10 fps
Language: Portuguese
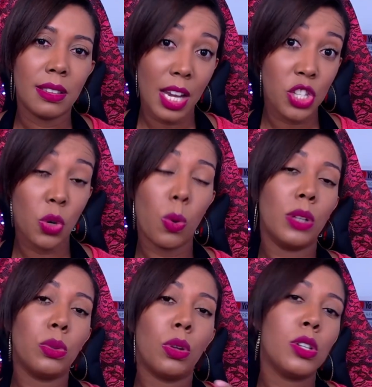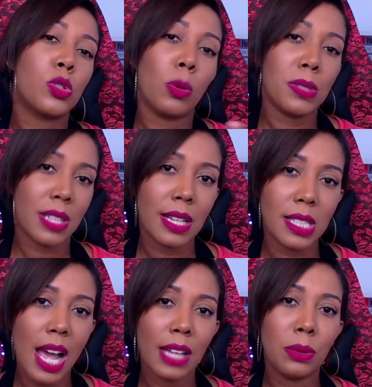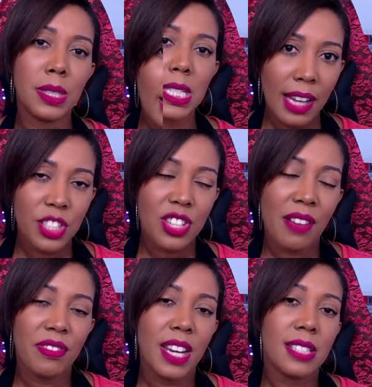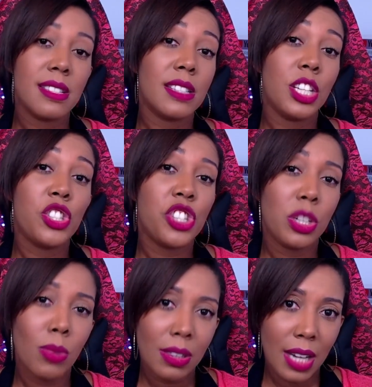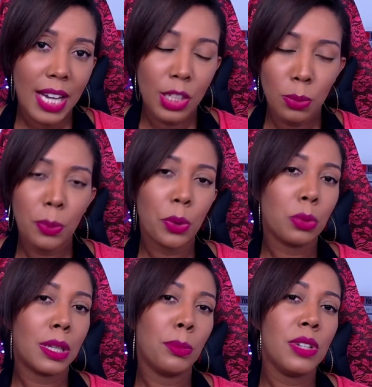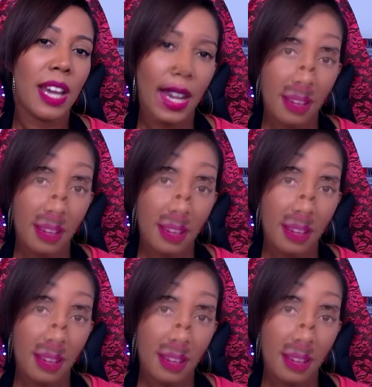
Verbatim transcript: desde quando nós somos casados, ele já havia se sentido atraído por outra mulher,